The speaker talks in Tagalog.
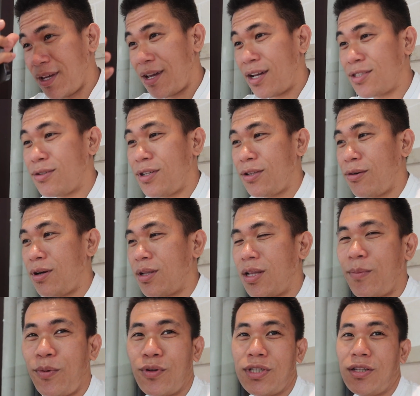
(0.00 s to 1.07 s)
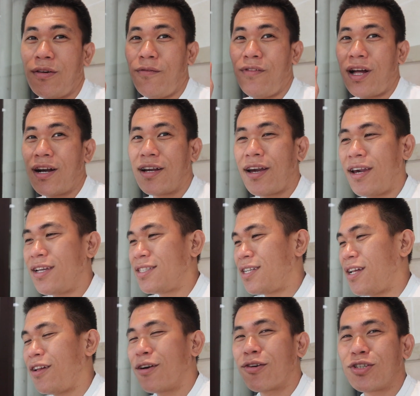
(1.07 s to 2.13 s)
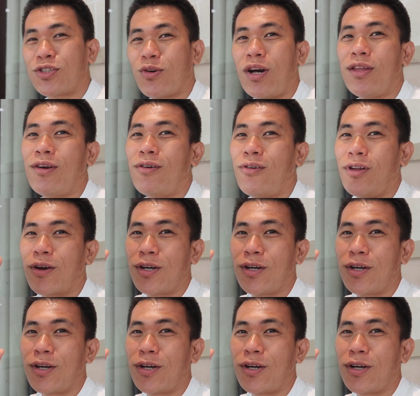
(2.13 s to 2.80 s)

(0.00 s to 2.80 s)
yeah, so dito ako tatapusin ng vlog guys. Sana nagustuhan nyo. Kung